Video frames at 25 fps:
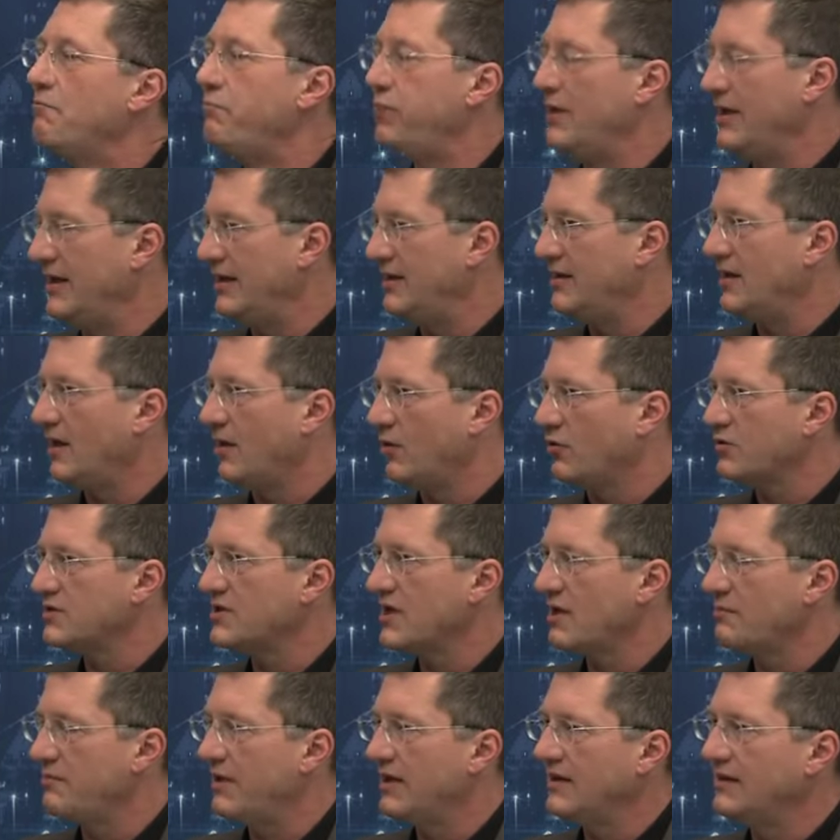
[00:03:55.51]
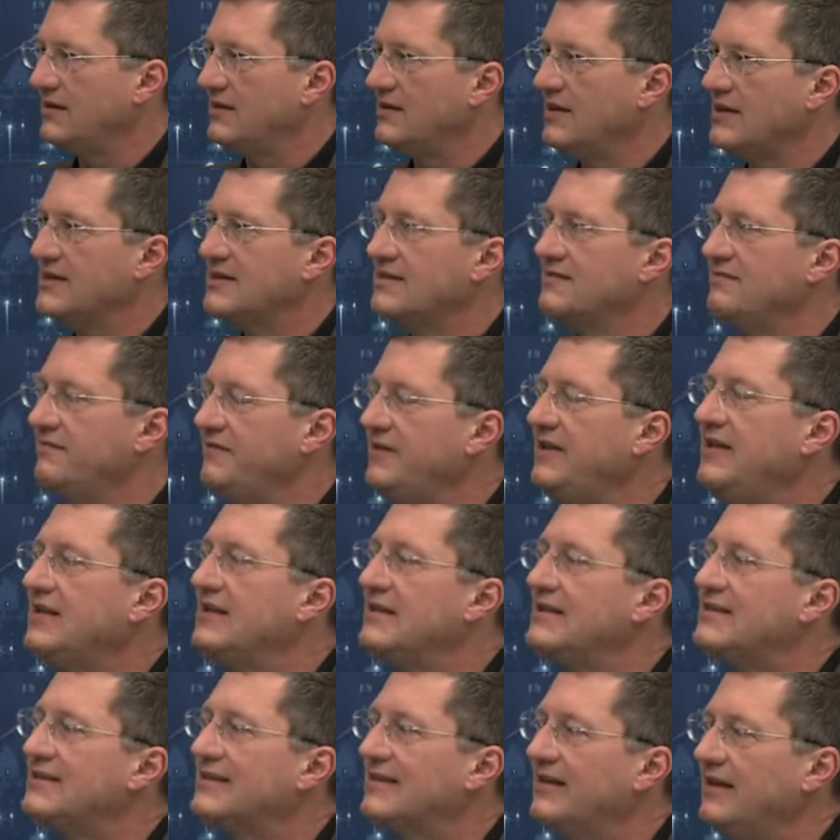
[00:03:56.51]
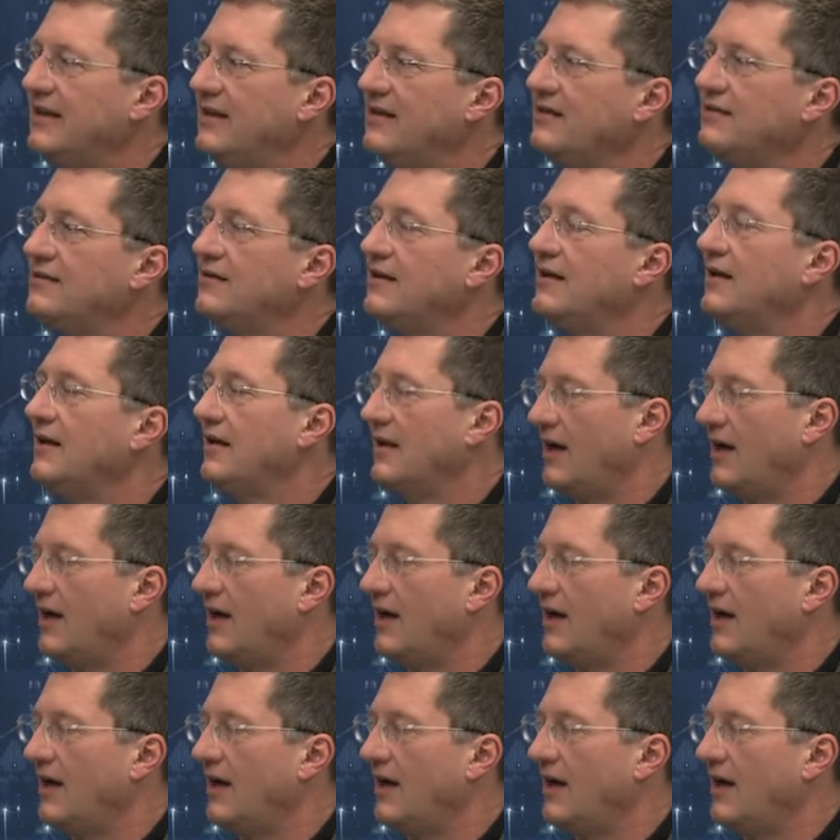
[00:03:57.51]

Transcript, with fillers: Pläne ausarbeiten lassen, wie es geht,